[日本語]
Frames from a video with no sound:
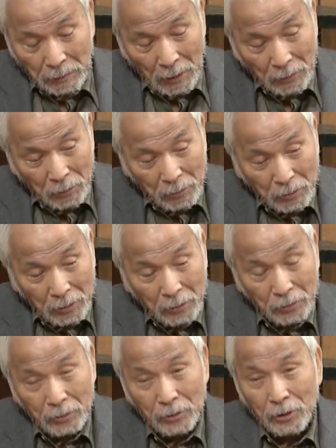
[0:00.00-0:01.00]
体として
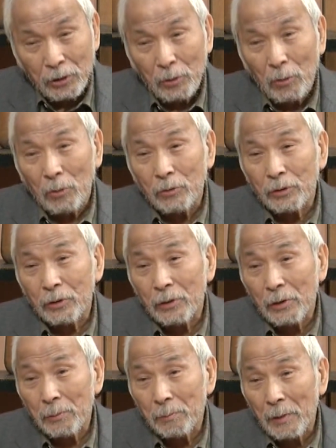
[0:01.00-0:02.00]
数字国
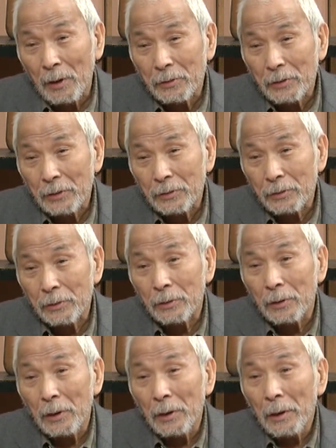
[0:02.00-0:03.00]
VS、
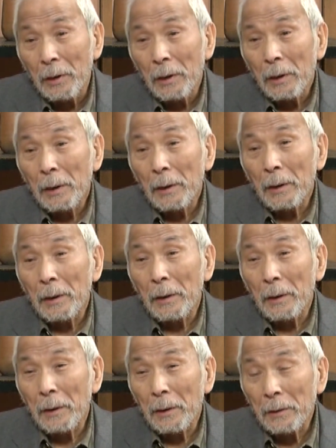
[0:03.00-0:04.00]

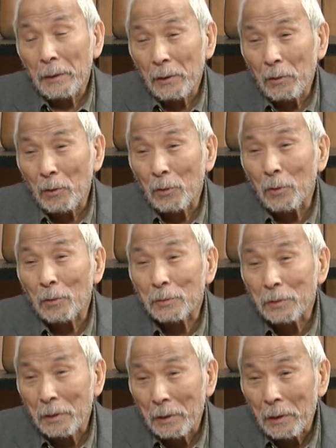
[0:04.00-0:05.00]
えー、連合
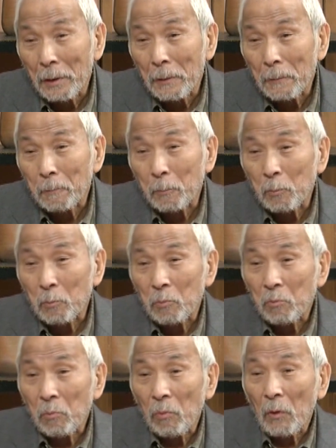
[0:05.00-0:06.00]
国でね、う
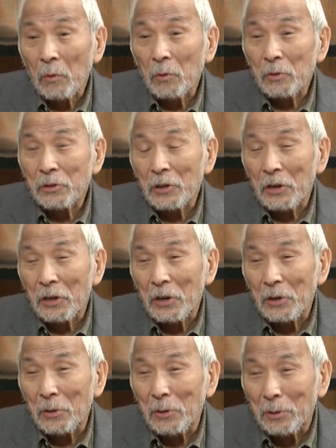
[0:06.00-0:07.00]
ん、ロシア
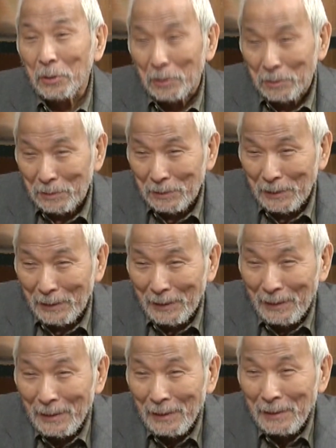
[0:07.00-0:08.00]
連合国
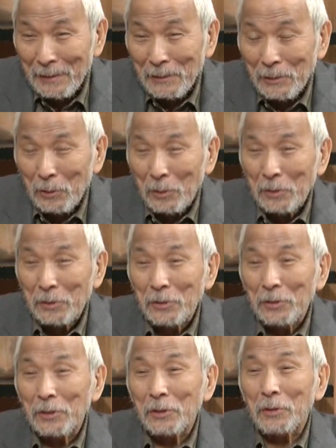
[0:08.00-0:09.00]
で、日本は
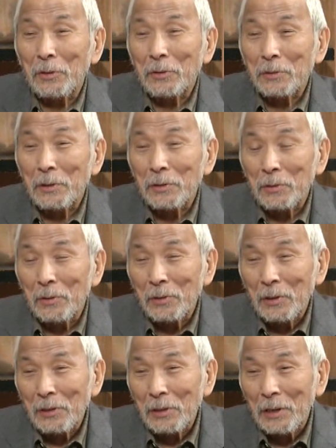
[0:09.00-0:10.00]
数字国でその
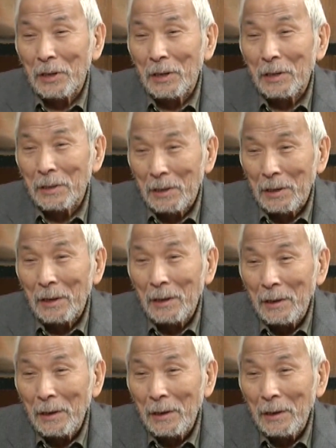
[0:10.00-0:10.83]
戦いで。